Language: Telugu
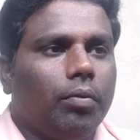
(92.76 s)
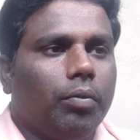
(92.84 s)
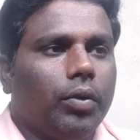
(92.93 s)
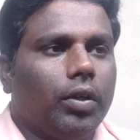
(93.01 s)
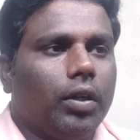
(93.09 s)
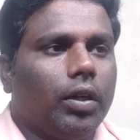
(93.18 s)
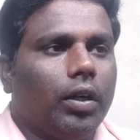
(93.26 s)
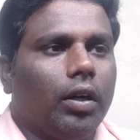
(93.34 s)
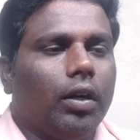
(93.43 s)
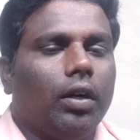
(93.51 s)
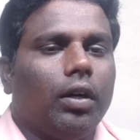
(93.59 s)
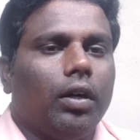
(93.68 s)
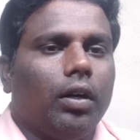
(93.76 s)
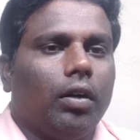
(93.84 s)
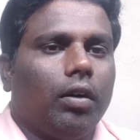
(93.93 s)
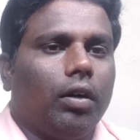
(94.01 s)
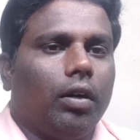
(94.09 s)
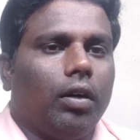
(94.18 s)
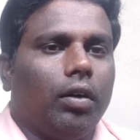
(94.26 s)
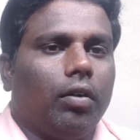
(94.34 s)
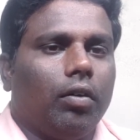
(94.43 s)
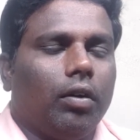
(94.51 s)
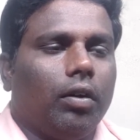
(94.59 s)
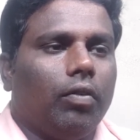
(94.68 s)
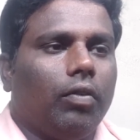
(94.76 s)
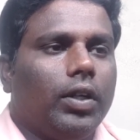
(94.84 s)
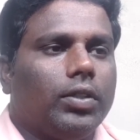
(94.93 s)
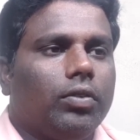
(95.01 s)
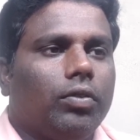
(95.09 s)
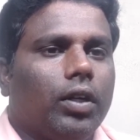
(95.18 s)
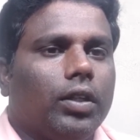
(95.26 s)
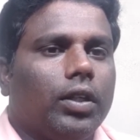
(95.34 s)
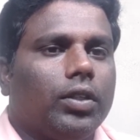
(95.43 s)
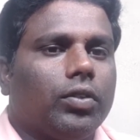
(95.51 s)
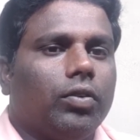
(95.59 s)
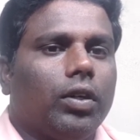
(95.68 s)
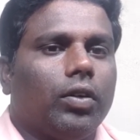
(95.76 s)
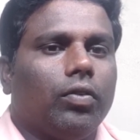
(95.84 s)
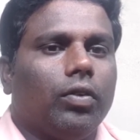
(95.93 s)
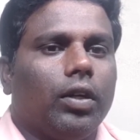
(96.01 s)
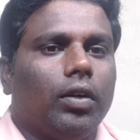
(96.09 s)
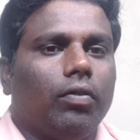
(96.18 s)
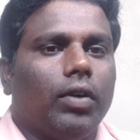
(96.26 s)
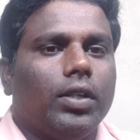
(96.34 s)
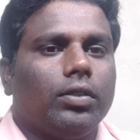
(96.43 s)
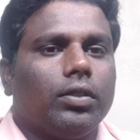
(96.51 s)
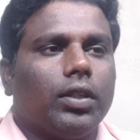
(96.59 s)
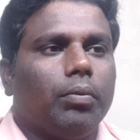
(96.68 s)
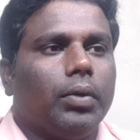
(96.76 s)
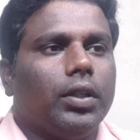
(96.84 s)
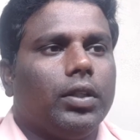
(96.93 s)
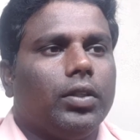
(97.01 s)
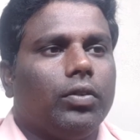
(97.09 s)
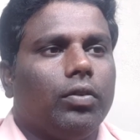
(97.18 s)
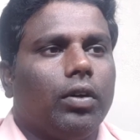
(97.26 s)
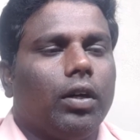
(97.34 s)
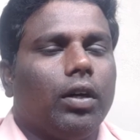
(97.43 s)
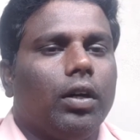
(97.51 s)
ముఖ్యంగా వయసు కూడా తెలుసుకోవాలనుకుంటే వయసుకు సంబంధించి కూడా